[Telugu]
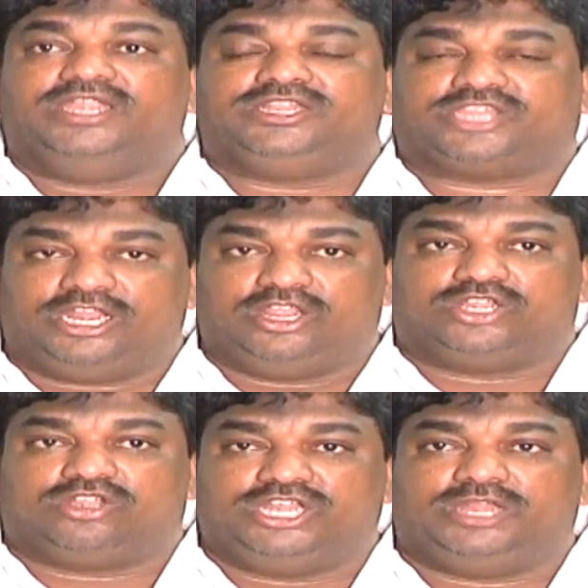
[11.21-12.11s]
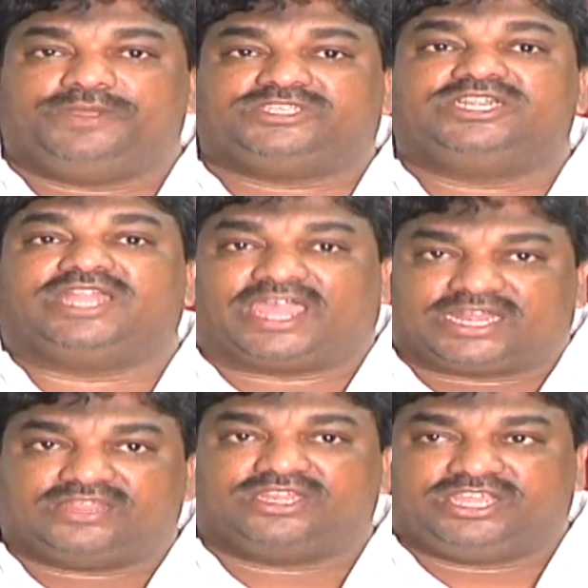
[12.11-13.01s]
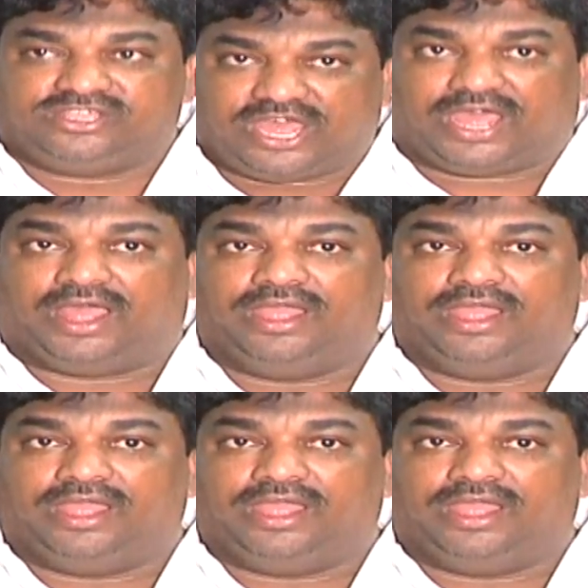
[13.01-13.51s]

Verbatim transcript: నీ తల్లిదండ్రులు నేర్పించిన నాగరికత నీకు ఇదా